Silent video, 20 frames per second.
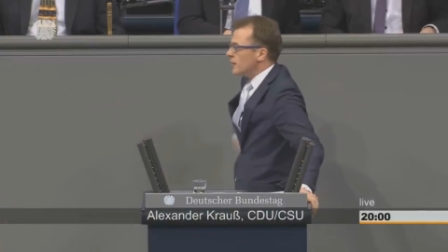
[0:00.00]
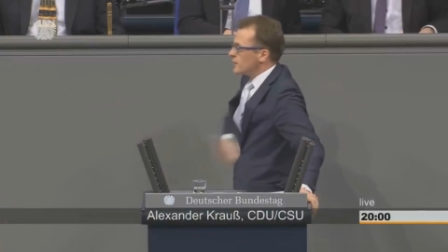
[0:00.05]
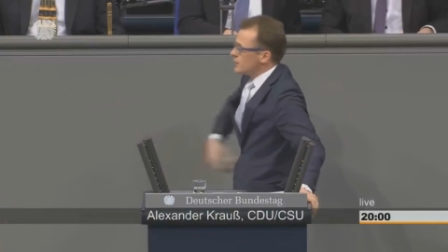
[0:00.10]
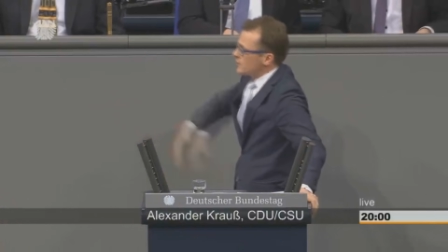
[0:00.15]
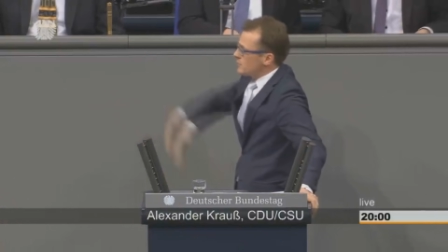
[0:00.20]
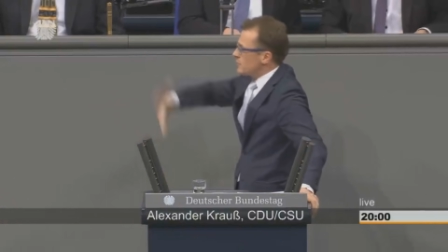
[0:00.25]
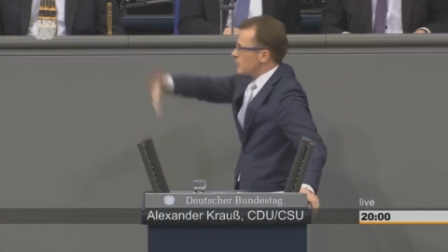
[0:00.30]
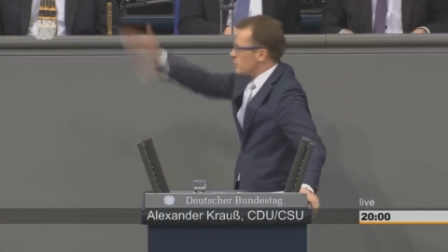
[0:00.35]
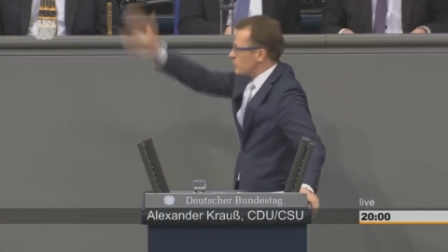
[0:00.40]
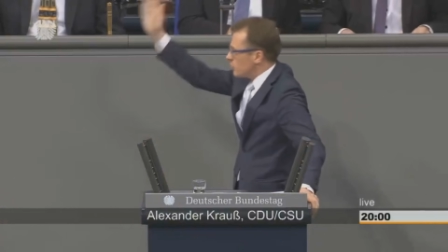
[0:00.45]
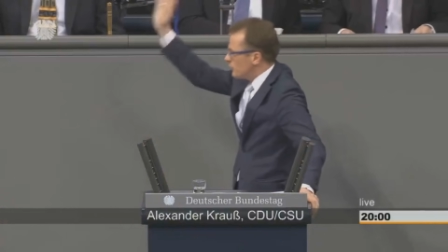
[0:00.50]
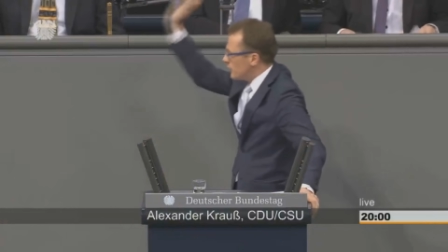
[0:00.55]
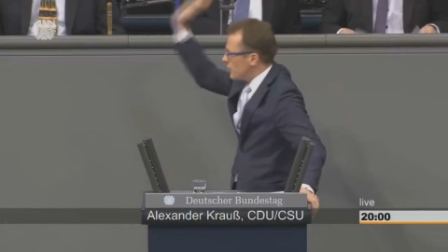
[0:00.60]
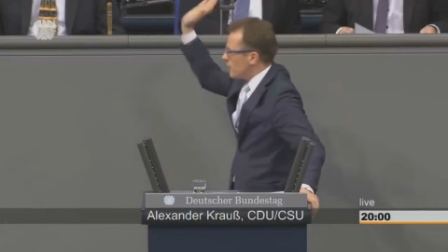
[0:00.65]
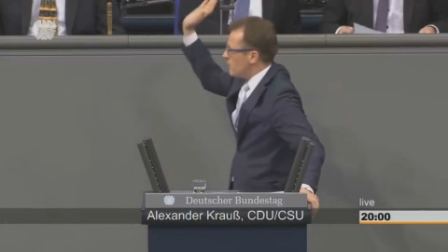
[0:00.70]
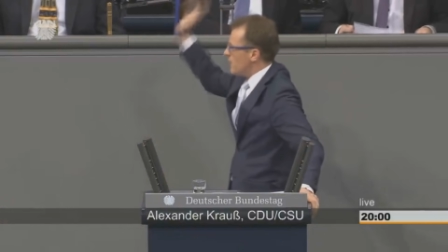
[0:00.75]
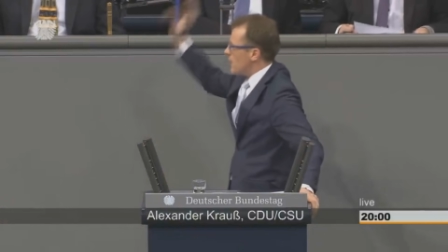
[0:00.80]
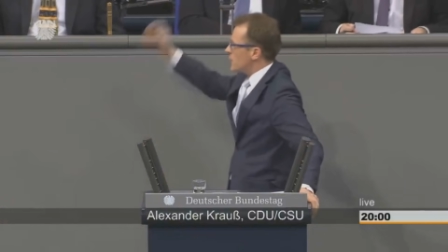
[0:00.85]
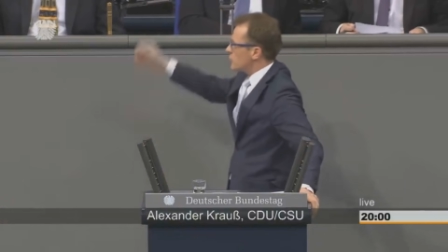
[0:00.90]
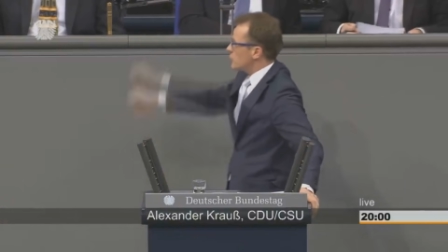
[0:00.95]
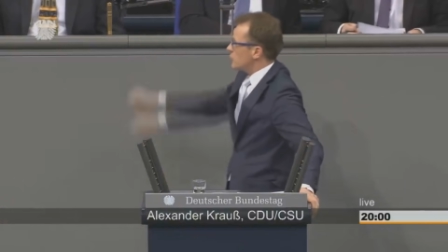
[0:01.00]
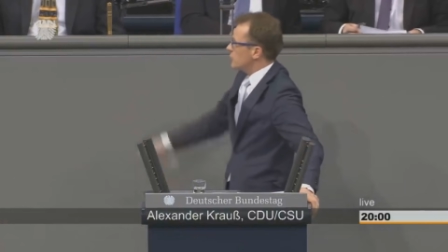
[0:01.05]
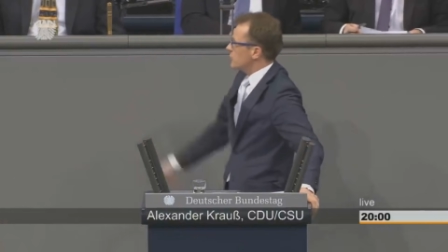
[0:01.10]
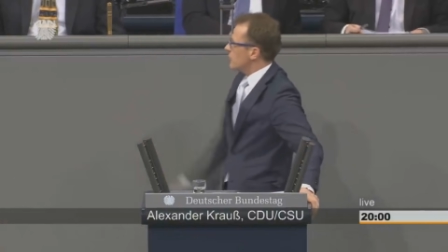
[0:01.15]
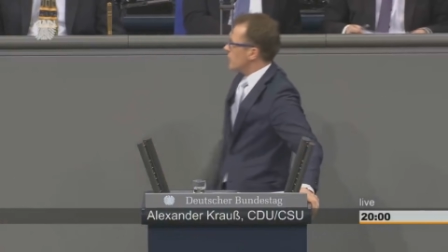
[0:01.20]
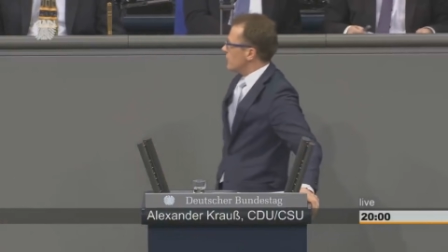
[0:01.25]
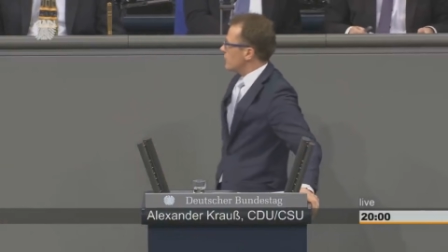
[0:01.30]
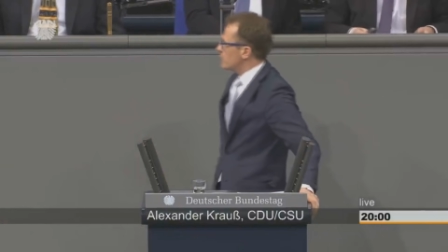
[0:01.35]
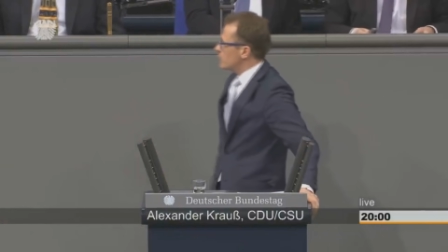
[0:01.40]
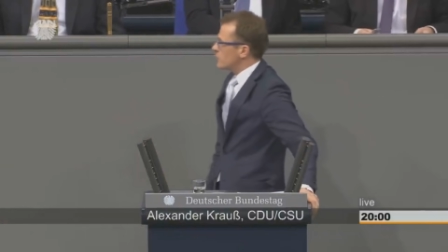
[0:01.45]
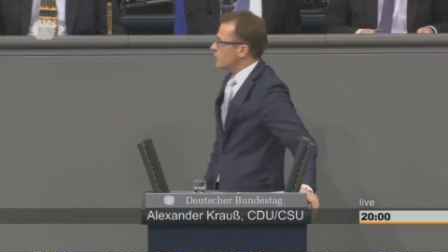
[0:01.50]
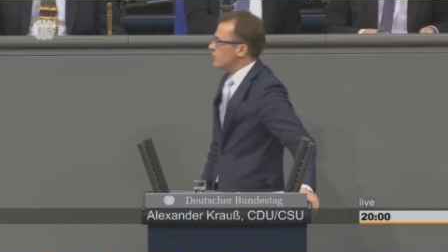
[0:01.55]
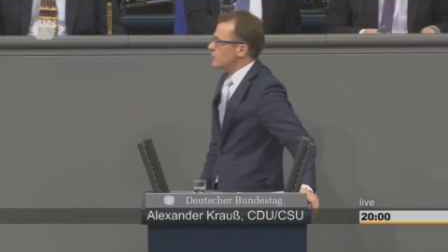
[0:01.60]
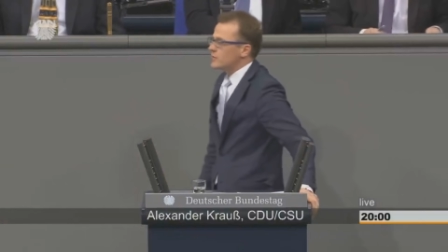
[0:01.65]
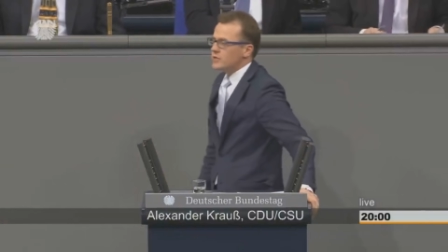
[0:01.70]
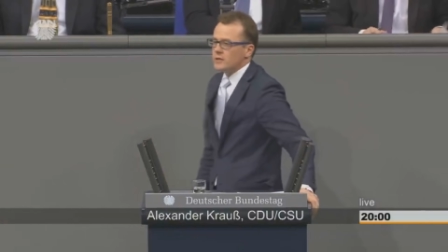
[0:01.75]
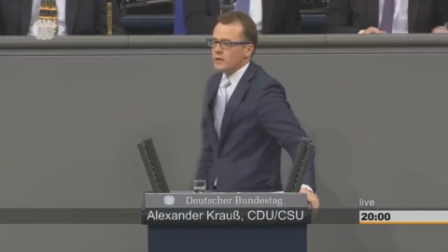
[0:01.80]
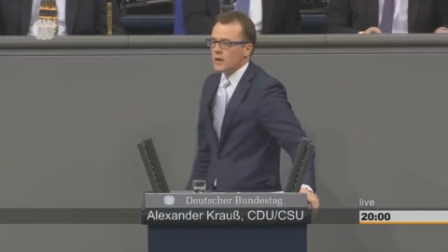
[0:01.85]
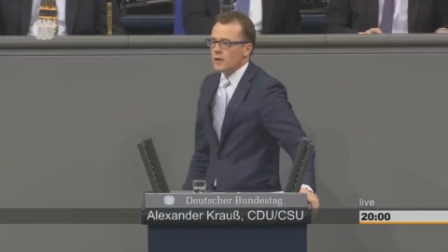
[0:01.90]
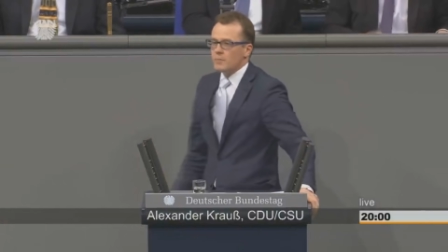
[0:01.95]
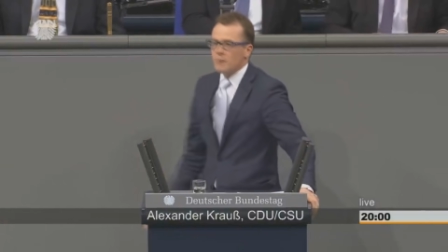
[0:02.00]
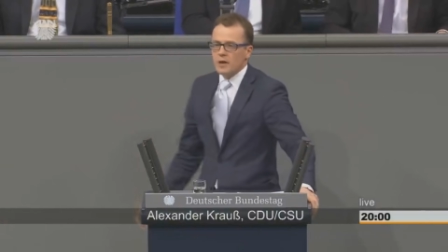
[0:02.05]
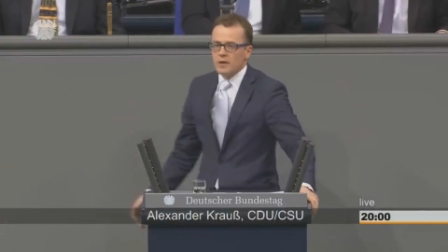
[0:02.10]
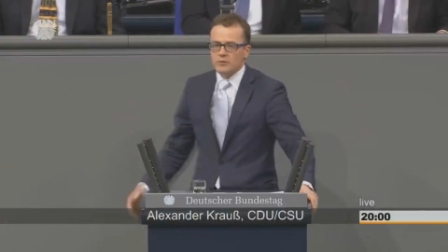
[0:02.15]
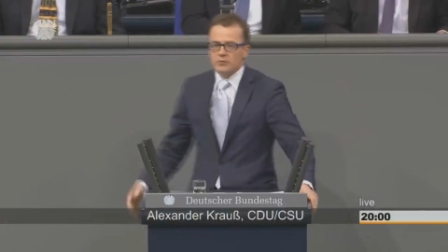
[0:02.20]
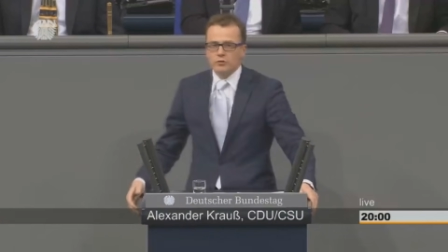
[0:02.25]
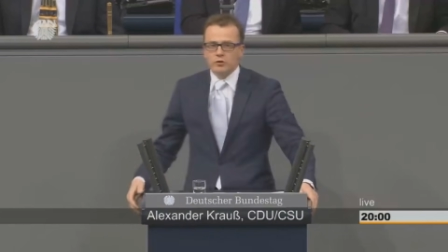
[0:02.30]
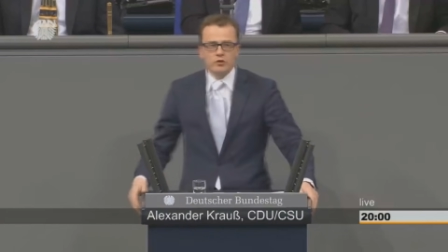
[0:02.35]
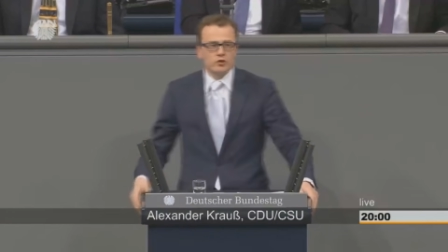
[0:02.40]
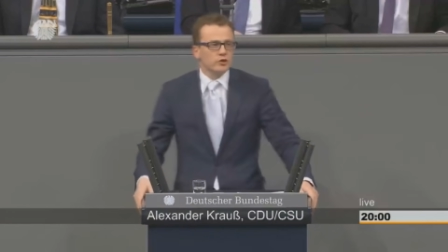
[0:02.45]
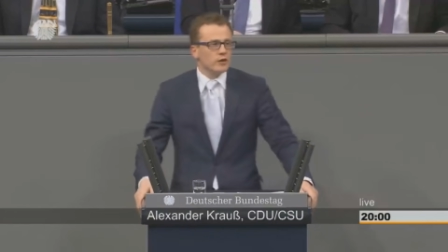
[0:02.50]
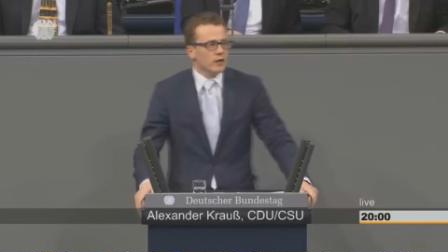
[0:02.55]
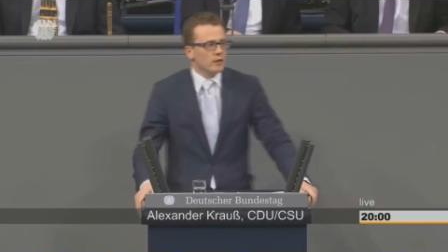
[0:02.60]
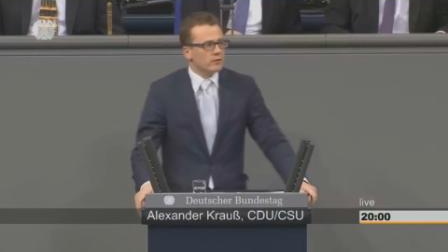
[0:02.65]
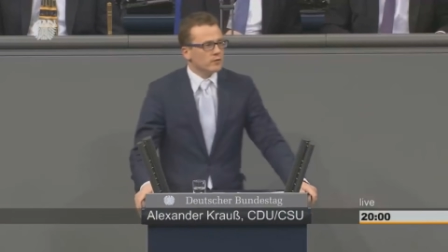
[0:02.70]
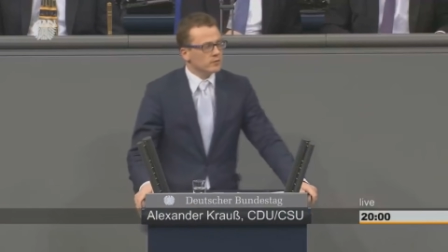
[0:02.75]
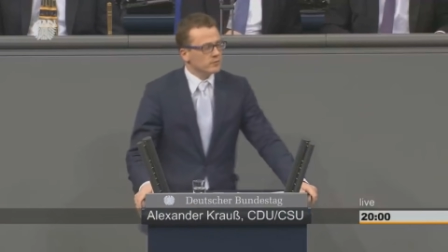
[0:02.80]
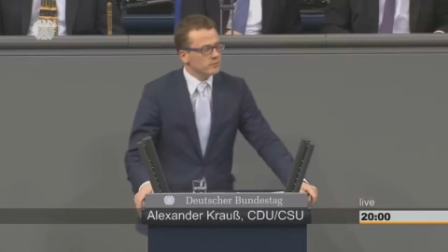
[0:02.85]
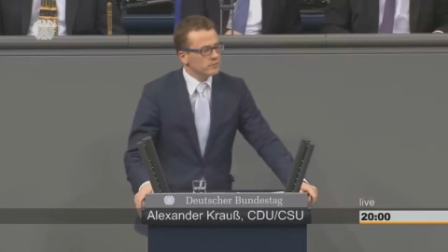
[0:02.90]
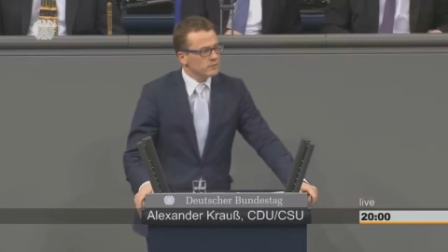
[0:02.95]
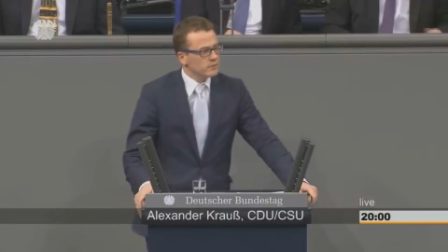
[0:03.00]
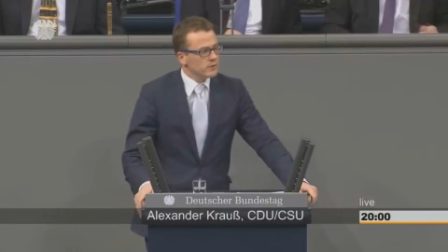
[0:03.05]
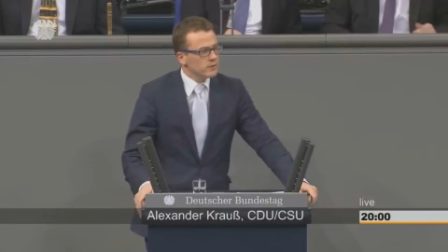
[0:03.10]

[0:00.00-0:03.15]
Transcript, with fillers: Es gibt ja so viele Menschen, die fahren nicht 50 km/h, sondern schneller.